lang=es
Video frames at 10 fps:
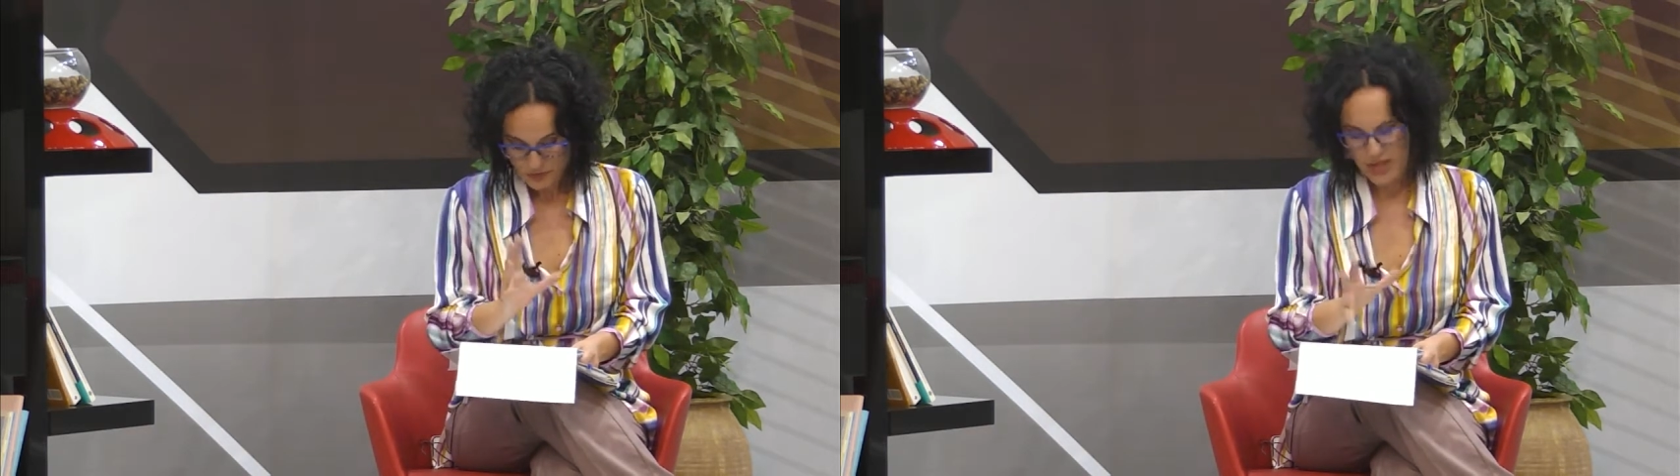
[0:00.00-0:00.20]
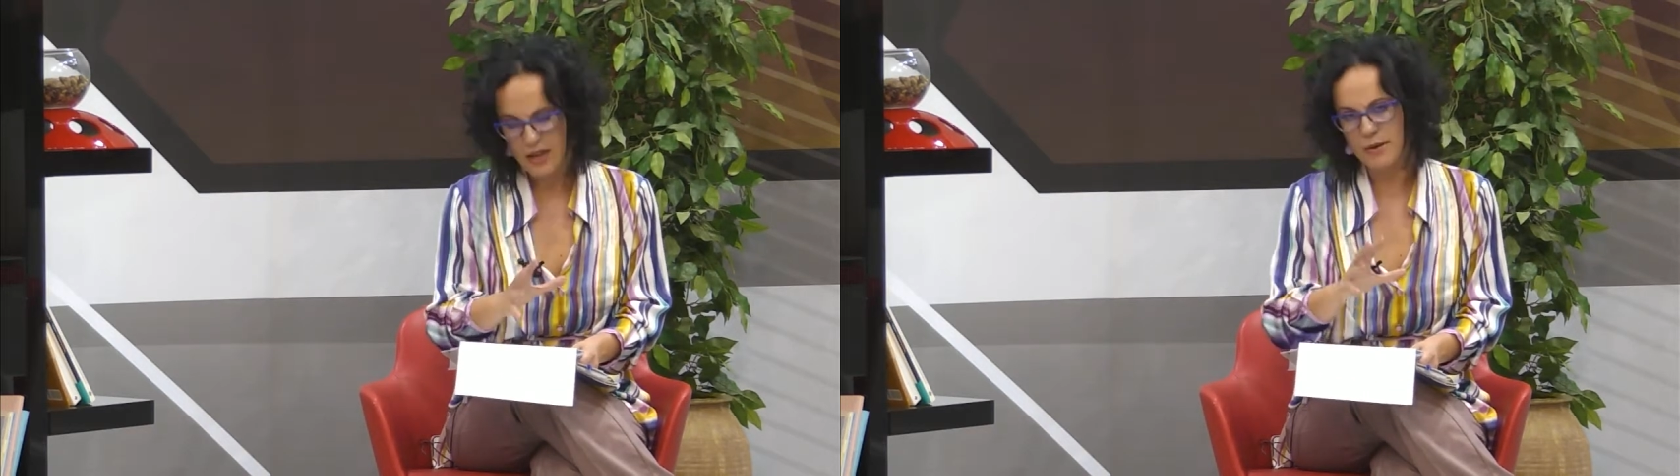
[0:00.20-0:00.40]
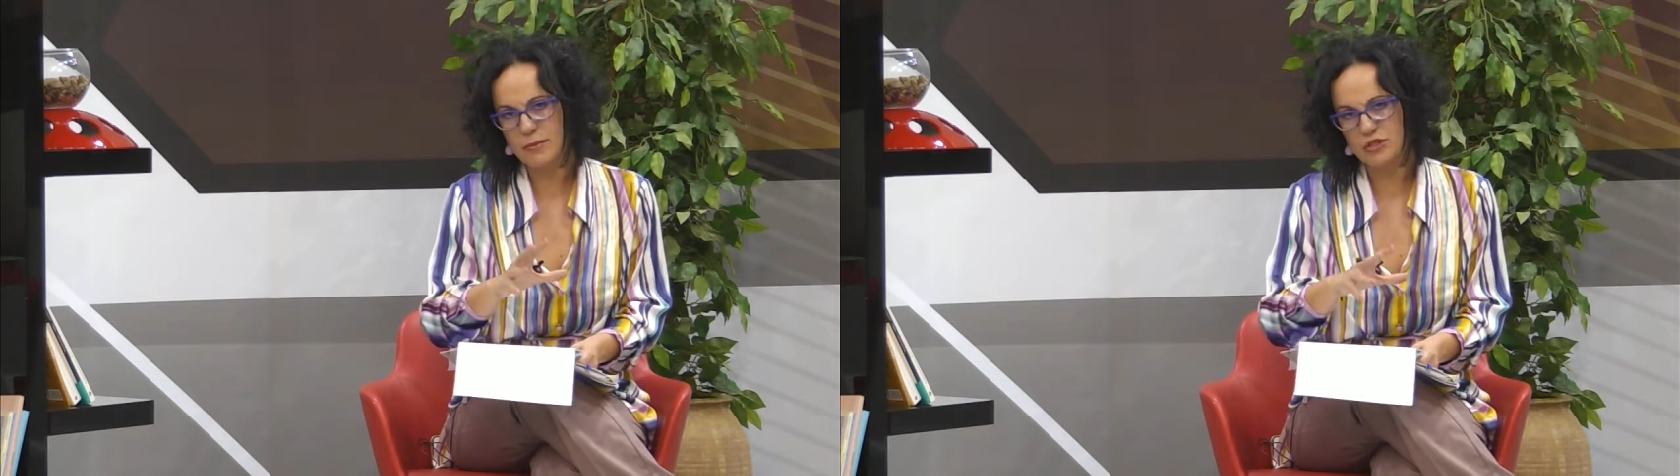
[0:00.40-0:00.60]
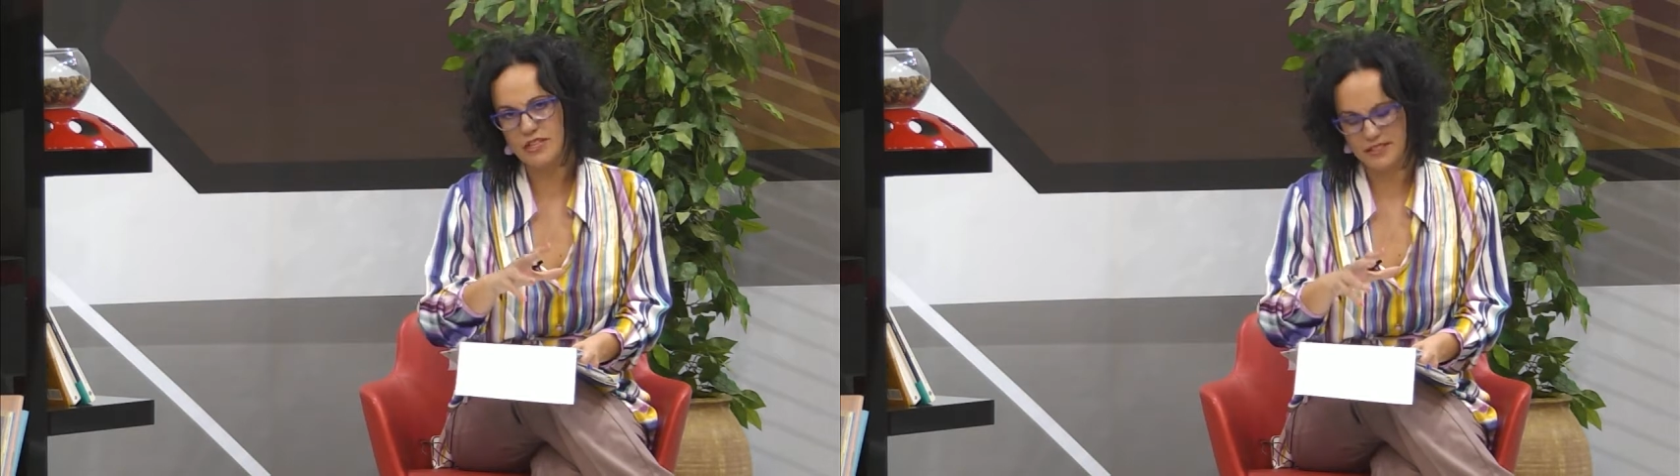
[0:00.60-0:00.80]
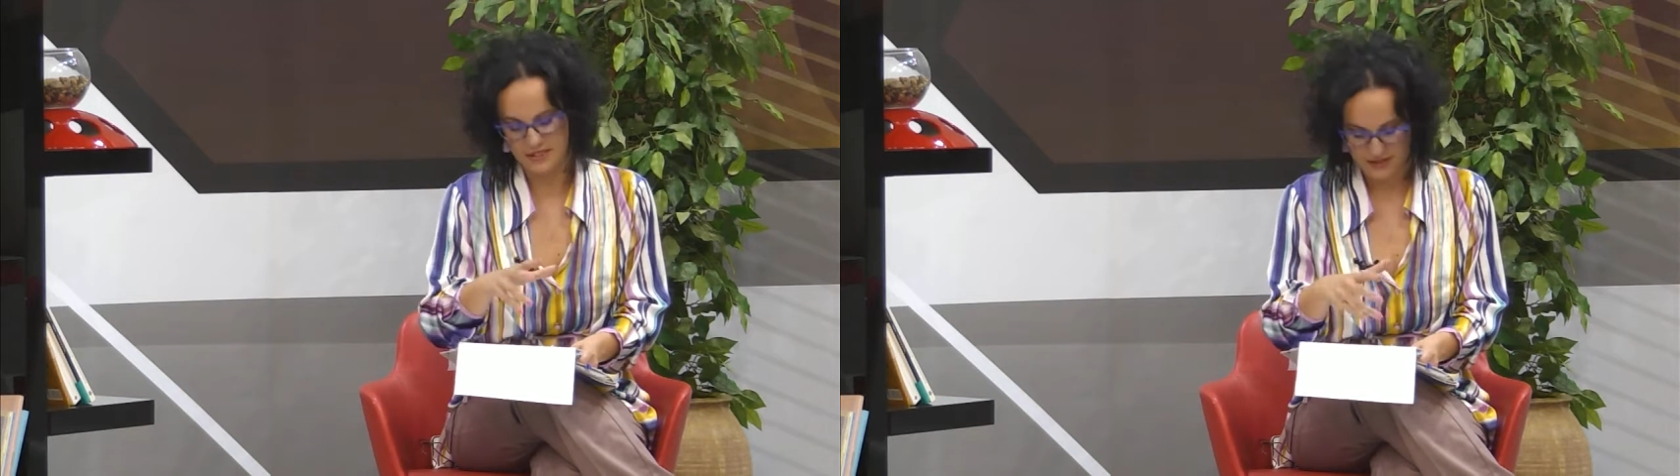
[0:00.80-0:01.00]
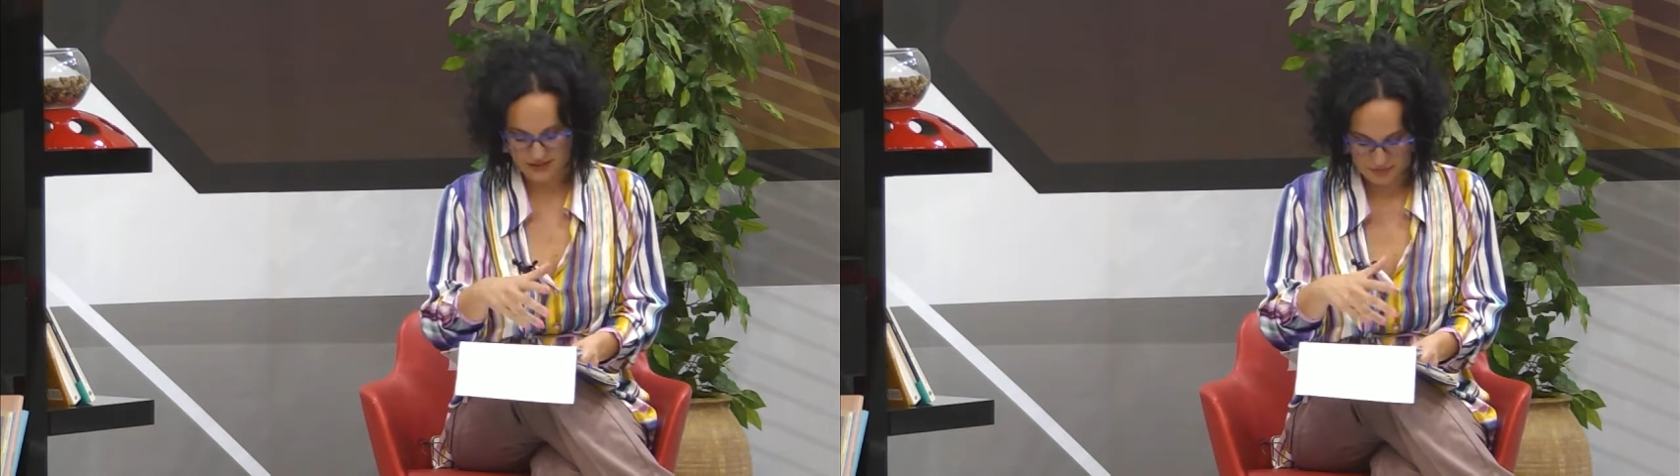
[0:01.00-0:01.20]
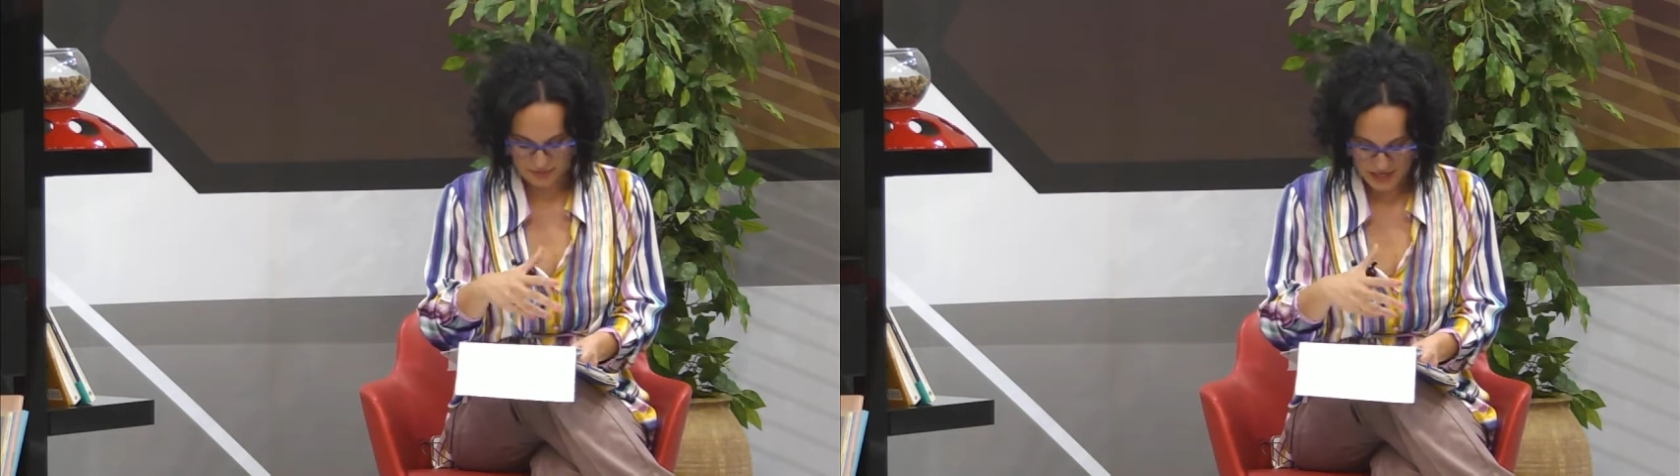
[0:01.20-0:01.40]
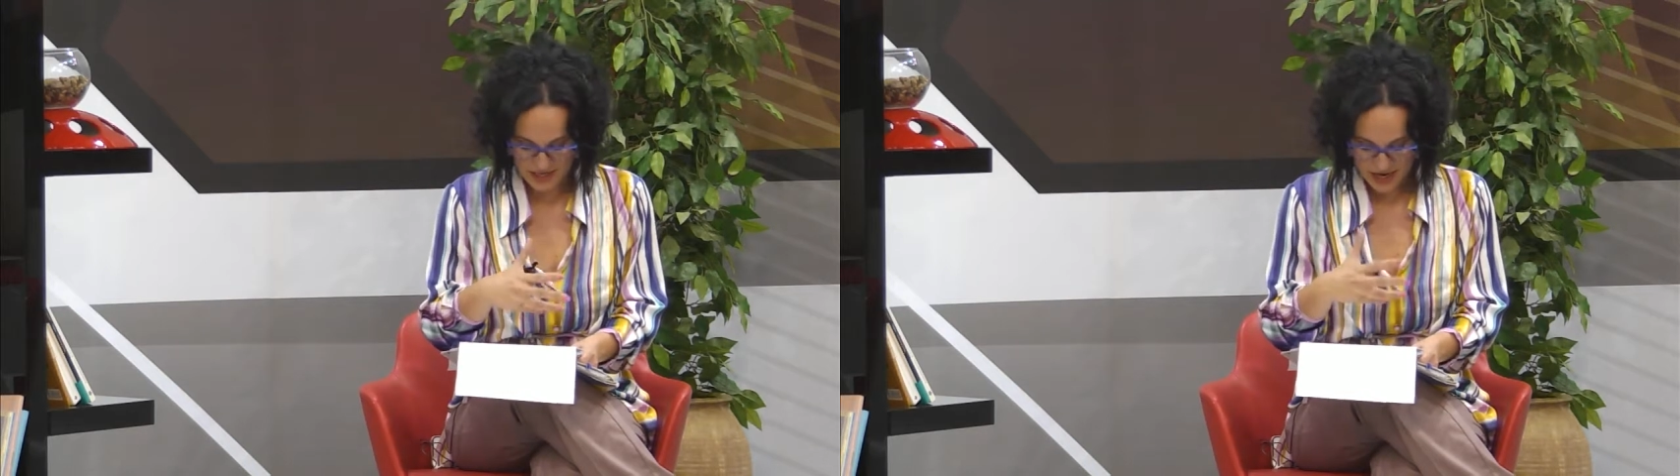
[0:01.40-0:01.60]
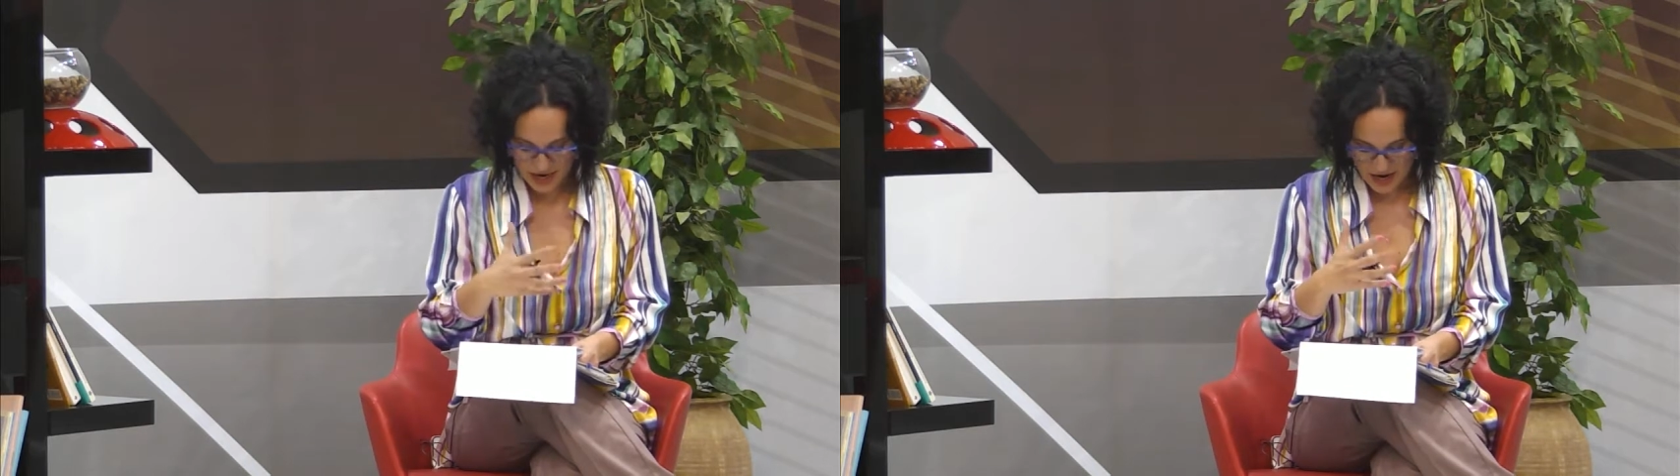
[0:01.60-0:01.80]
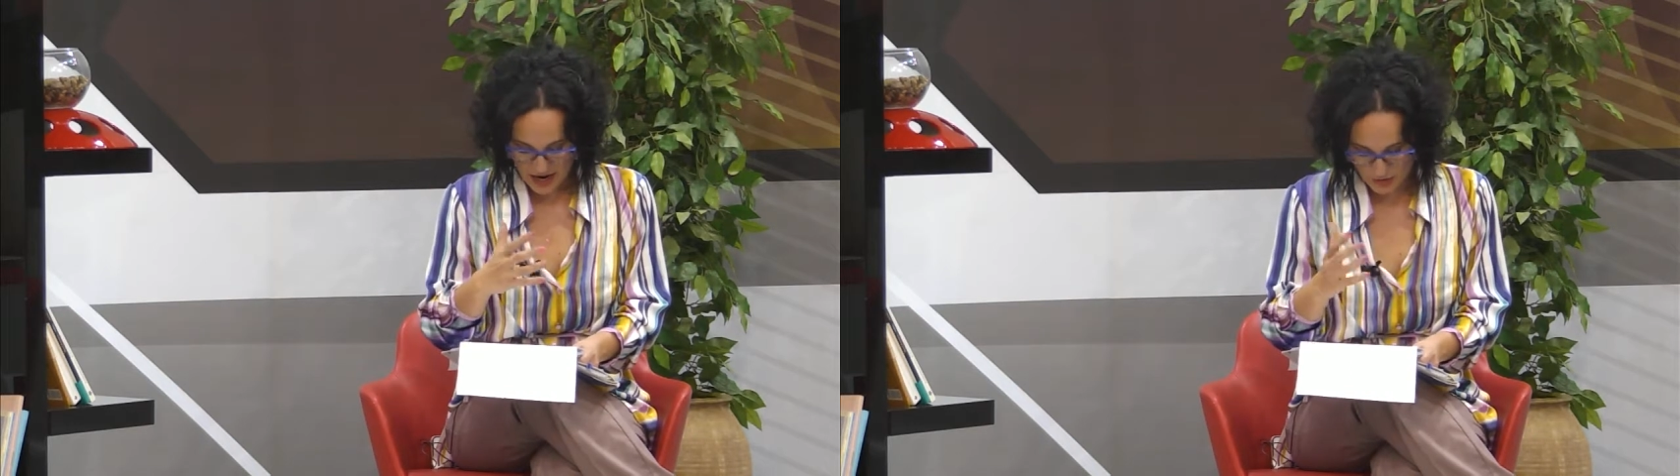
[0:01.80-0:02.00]
eh, vamos a asistir también
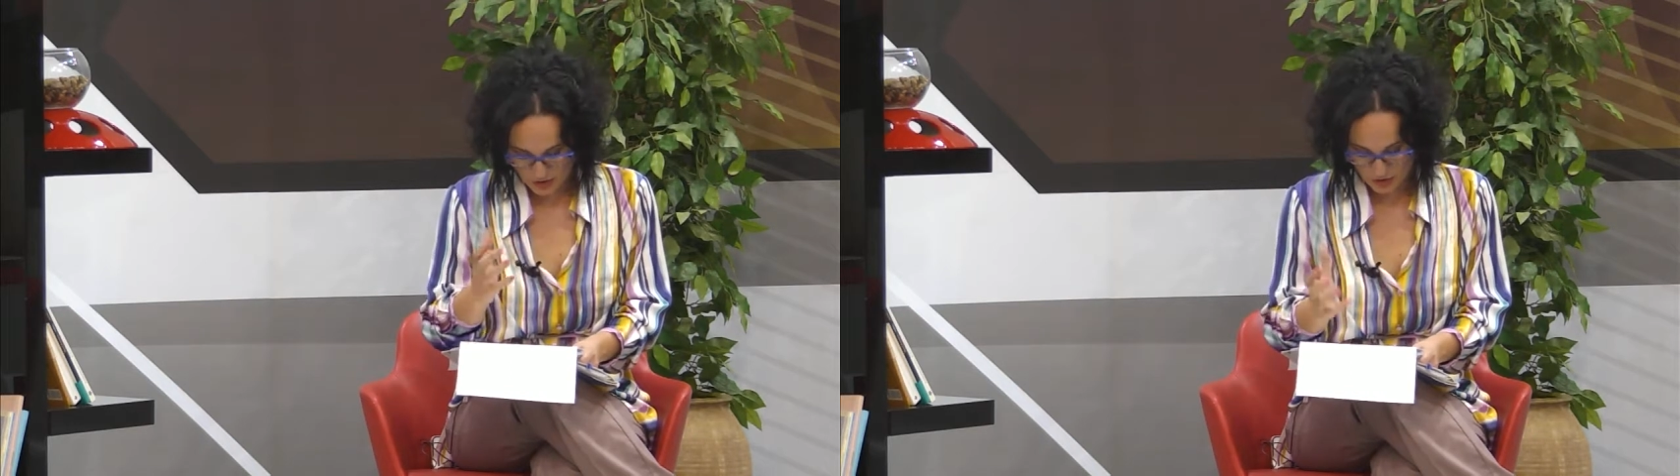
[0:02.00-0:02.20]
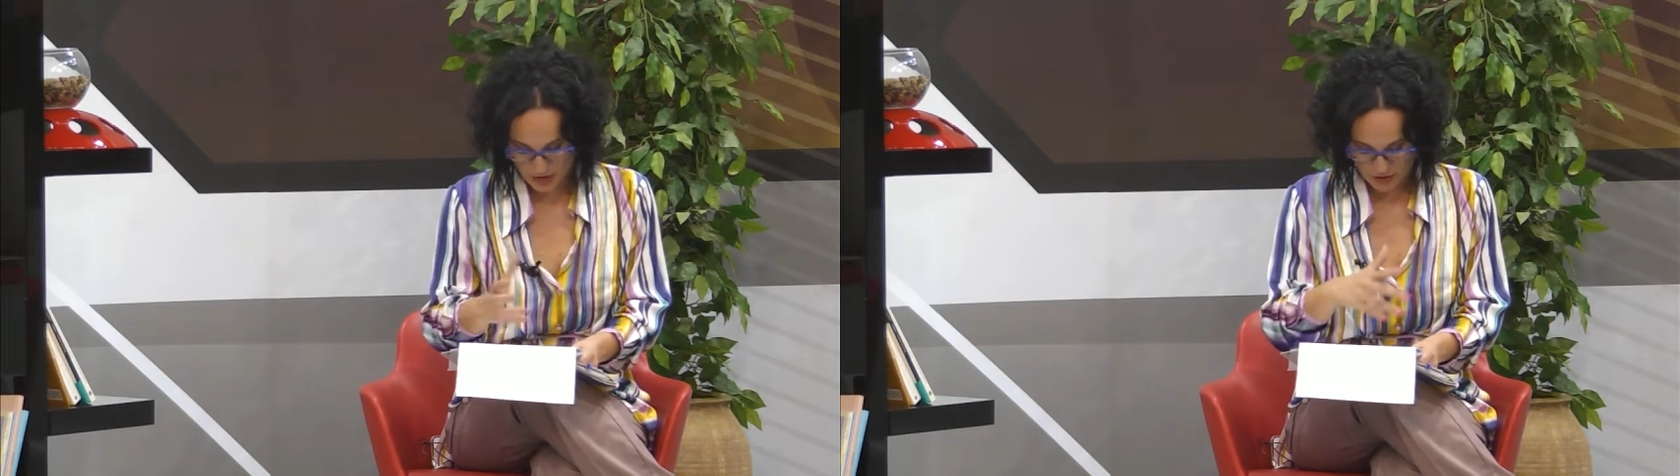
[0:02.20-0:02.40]
a, bueno,